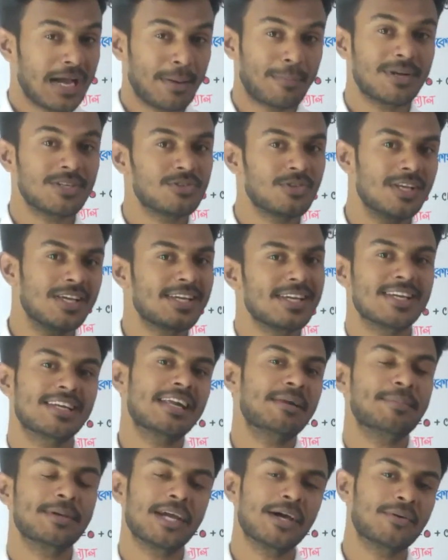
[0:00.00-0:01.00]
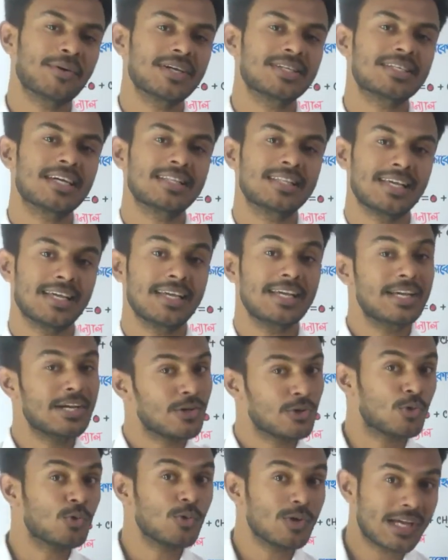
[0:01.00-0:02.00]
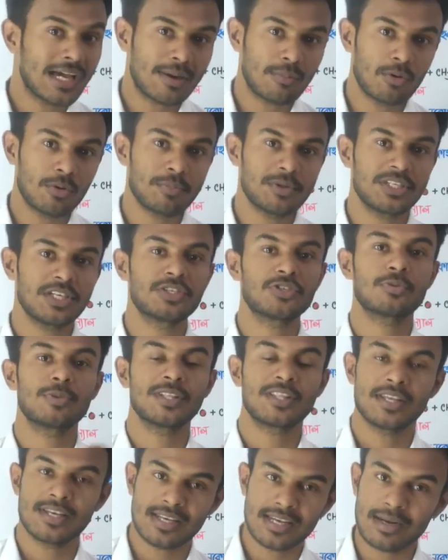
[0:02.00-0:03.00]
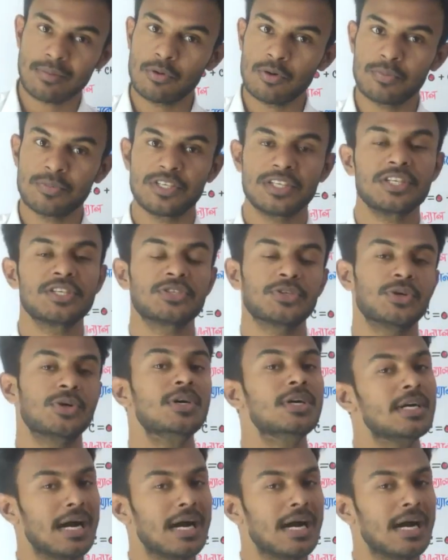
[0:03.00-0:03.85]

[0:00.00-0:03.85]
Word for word: আমরা যদি গিগনাট বিকারকের সাথে দুই কার্বন বিশিষ্ট বা তিন কার্বন বিশিষ্ট